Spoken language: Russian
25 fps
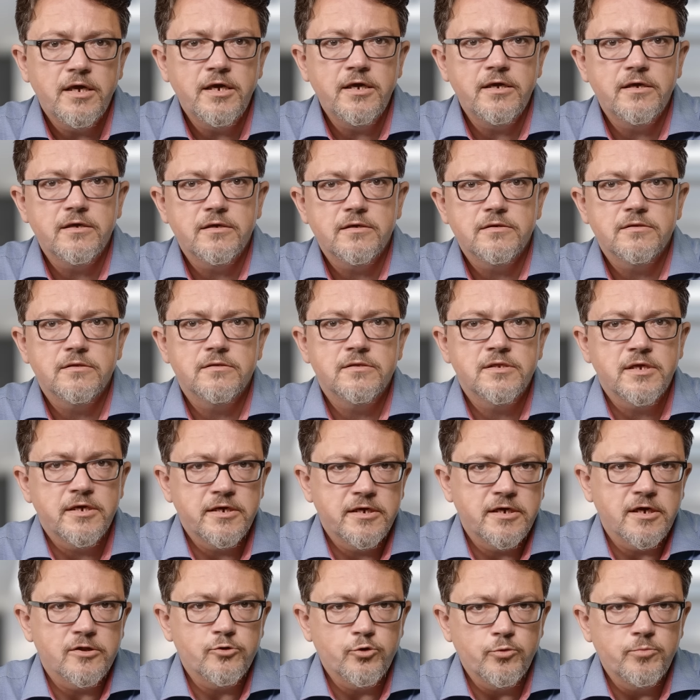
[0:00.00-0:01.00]
и на
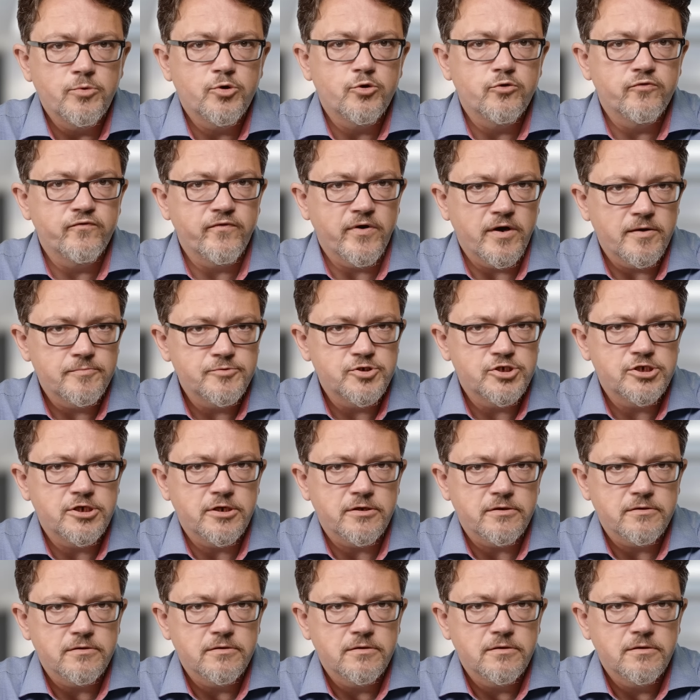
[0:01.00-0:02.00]
экономику
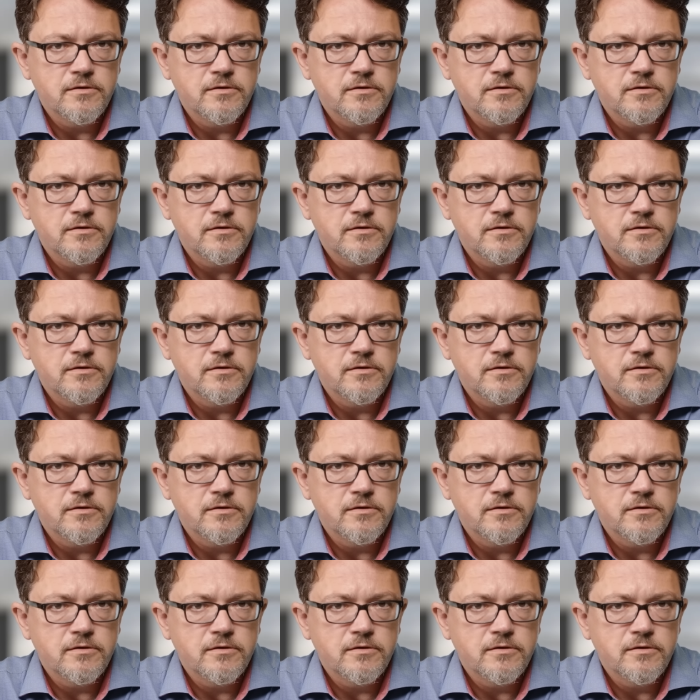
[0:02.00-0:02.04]
вообще.